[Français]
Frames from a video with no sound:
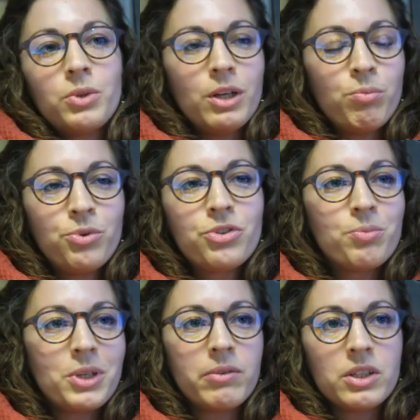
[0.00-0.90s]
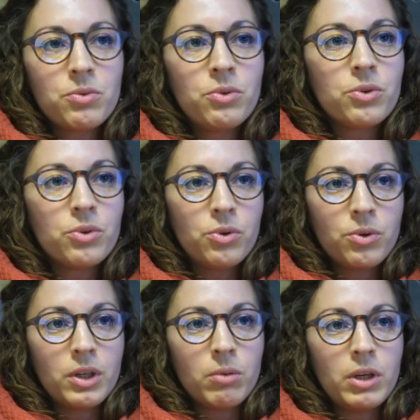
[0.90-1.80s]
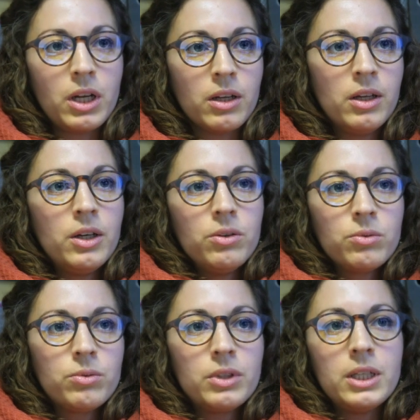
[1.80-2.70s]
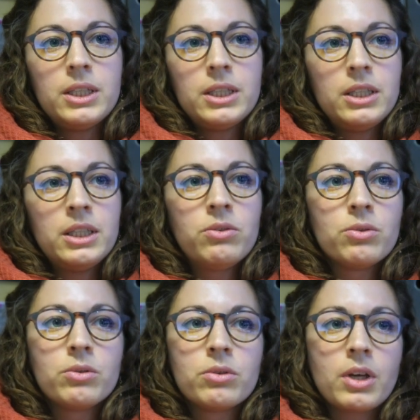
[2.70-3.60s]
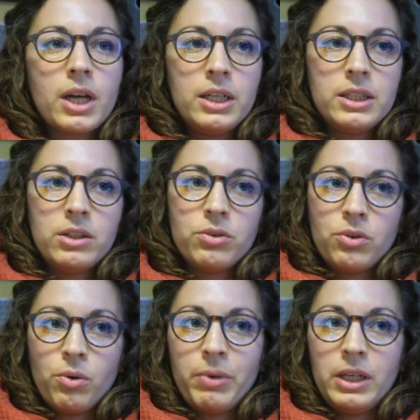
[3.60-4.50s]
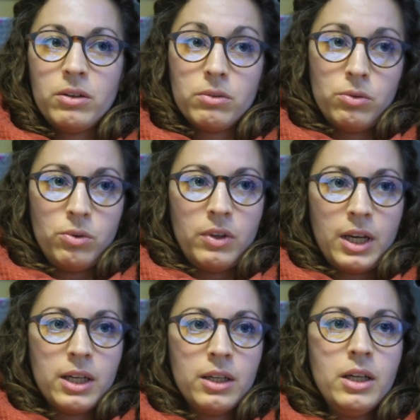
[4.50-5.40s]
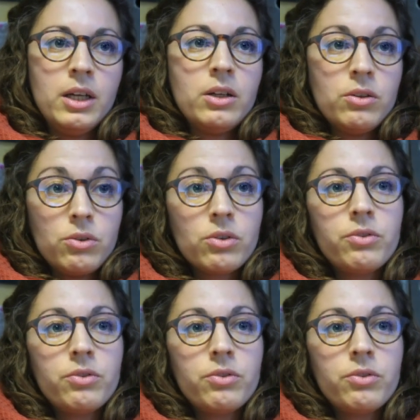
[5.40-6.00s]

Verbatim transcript: où il y a le plus d'observations de, requins pèlerins. Donc on a décidé de réaliser notre campagne de terrain dans le